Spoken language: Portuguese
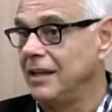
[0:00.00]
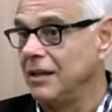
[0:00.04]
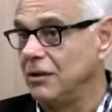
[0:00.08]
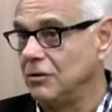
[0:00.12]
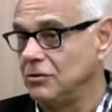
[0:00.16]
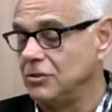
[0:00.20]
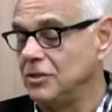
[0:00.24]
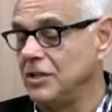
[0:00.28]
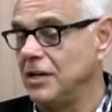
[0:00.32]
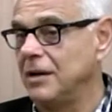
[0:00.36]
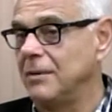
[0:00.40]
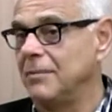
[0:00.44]
Eu
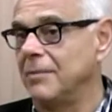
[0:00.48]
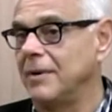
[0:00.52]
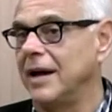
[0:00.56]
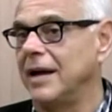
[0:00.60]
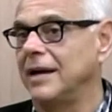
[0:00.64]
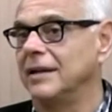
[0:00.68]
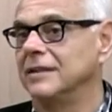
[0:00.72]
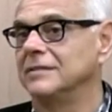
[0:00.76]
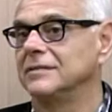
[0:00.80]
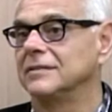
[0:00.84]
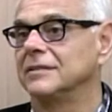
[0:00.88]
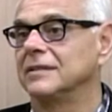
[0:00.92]
diria
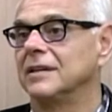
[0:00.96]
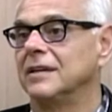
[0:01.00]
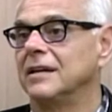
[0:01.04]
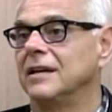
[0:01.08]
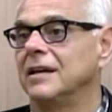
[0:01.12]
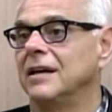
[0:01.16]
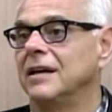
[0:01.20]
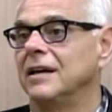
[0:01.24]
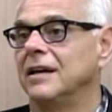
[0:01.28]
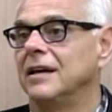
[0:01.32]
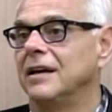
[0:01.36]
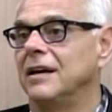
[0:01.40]
mais:
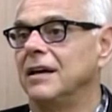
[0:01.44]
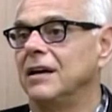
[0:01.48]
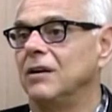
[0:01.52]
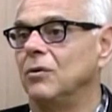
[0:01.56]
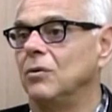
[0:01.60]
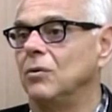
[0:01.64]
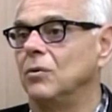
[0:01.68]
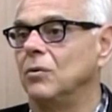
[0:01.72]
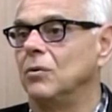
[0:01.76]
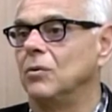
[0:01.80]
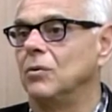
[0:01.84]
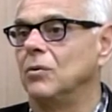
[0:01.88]

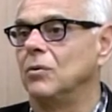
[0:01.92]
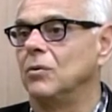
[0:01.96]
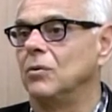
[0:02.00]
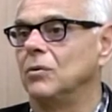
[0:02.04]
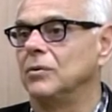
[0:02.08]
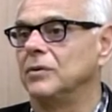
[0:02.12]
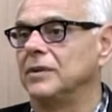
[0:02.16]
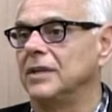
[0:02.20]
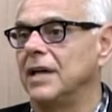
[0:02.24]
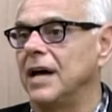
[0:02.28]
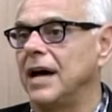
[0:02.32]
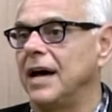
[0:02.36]

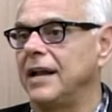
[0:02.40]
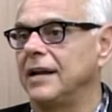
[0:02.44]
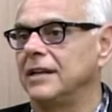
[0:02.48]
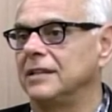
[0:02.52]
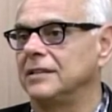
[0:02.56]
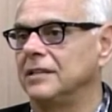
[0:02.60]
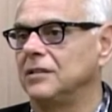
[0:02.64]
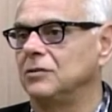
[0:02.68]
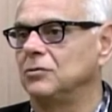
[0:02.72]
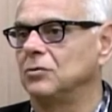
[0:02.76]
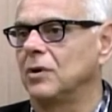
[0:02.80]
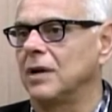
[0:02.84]
o, na área
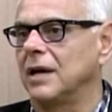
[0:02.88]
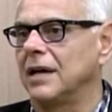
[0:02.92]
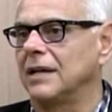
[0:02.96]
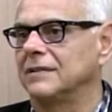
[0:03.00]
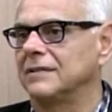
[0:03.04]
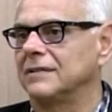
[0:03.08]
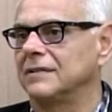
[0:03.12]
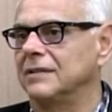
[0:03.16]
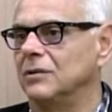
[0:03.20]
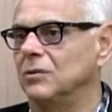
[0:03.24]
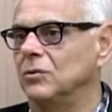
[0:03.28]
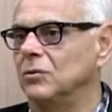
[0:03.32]
da
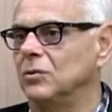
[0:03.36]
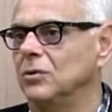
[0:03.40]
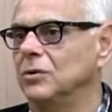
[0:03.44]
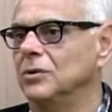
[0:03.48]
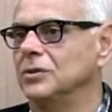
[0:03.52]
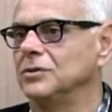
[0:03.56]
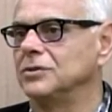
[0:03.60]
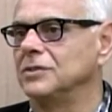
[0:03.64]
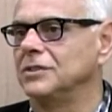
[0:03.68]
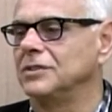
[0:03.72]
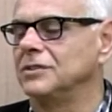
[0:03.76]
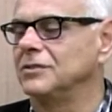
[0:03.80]
educação
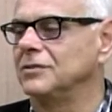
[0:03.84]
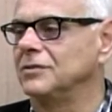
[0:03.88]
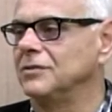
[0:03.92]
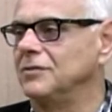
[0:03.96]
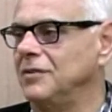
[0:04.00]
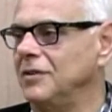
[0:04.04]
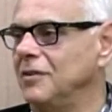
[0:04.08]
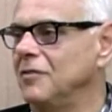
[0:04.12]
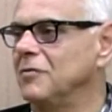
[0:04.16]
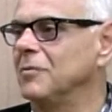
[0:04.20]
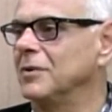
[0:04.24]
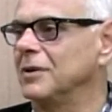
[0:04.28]
hoje, a gente
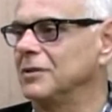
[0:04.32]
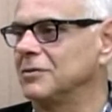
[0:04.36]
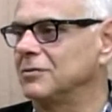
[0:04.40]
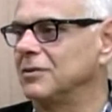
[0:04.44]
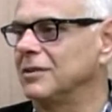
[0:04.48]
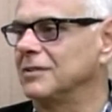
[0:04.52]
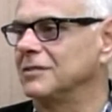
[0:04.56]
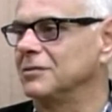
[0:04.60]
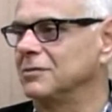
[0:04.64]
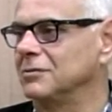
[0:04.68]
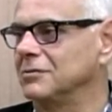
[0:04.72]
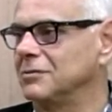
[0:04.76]
vive uma
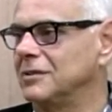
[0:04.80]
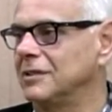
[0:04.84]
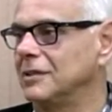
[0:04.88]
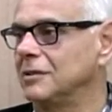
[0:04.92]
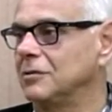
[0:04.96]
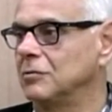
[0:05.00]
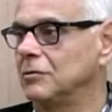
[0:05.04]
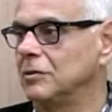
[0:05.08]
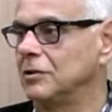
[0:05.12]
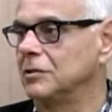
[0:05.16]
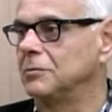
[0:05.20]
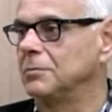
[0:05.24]
situação
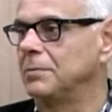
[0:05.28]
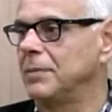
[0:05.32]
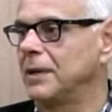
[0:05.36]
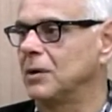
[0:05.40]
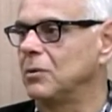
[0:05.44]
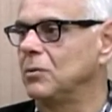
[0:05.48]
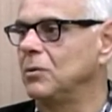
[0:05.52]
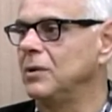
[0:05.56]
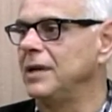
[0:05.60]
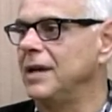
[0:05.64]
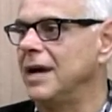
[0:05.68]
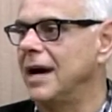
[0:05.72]
tanto quanto
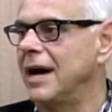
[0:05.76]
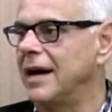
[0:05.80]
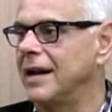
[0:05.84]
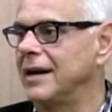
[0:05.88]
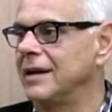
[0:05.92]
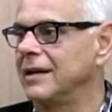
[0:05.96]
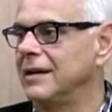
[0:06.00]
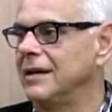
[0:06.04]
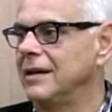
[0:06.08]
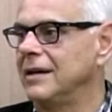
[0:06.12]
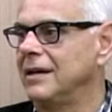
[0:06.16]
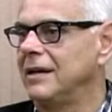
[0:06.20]

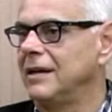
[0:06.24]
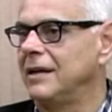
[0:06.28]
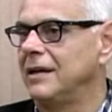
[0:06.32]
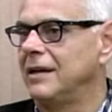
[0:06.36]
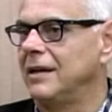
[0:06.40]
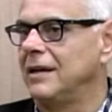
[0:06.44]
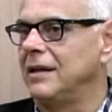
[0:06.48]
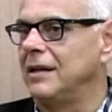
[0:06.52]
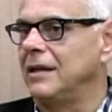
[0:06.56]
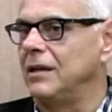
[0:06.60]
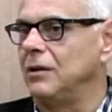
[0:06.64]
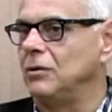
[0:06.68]
peculiar.
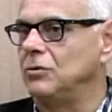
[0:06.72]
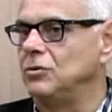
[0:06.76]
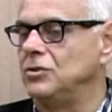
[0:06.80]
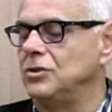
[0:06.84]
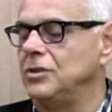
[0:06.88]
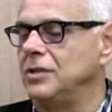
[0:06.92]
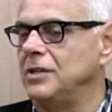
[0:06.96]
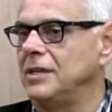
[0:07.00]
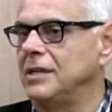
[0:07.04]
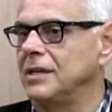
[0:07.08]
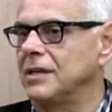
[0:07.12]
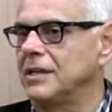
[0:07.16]
Eu
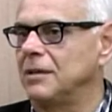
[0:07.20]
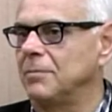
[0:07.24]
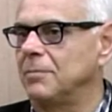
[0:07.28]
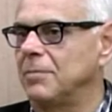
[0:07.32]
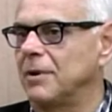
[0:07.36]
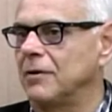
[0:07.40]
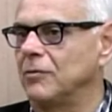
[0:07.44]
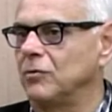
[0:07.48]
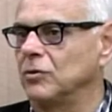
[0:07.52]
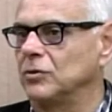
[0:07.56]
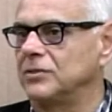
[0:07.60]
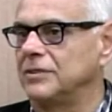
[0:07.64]
diria que
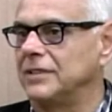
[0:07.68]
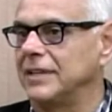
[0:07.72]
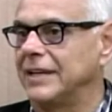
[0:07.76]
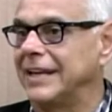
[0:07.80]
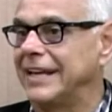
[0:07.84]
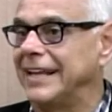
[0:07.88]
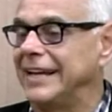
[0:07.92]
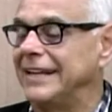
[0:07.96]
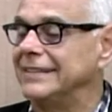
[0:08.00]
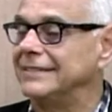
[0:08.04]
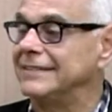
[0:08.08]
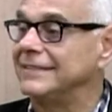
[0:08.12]
para você
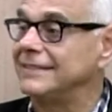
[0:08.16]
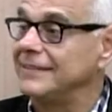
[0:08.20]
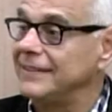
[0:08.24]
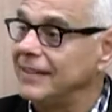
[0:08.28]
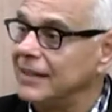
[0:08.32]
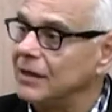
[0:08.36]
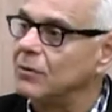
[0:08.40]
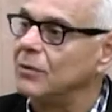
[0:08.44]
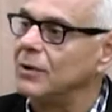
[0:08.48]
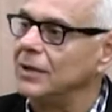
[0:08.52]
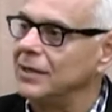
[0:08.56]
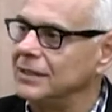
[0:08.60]

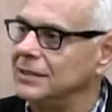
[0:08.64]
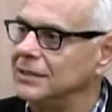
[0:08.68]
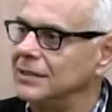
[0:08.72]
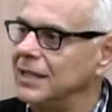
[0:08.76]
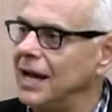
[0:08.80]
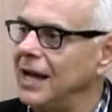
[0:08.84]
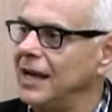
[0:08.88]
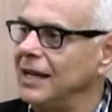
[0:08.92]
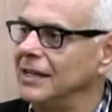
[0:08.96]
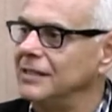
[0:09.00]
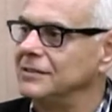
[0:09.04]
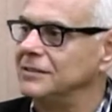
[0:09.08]
crescer
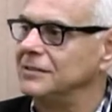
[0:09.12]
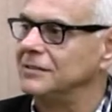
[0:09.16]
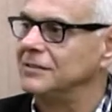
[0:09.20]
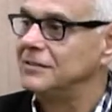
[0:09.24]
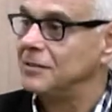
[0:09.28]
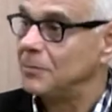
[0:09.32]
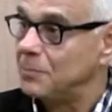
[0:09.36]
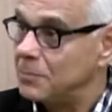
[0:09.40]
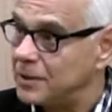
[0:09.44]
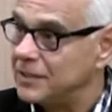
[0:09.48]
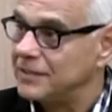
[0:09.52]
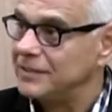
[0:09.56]
qualidade,
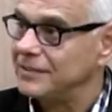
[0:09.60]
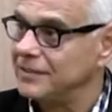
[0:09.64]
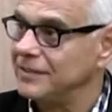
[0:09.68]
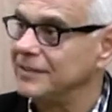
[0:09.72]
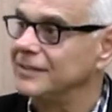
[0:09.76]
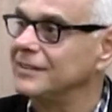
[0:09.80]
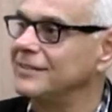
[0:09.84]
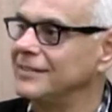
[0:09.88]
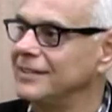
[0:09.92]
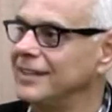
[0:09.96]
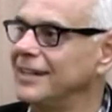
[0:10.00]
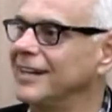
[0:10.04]
você
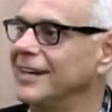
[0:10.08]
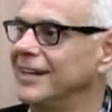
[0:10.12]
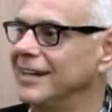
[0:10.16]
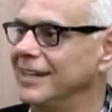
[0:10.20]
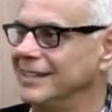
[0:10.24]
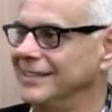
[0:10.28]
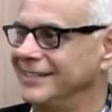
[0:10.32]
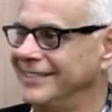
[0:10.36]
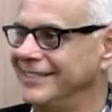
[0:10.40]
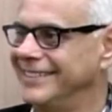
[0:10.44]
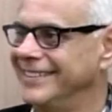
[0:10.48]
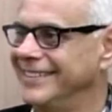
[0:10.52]
precisa ser
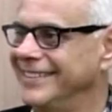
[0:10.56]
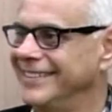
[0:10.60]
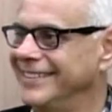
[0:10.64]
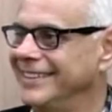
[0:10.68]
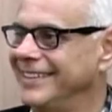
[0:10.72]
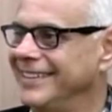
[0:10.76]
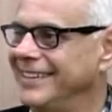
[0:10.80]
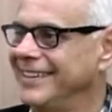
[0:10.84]
grande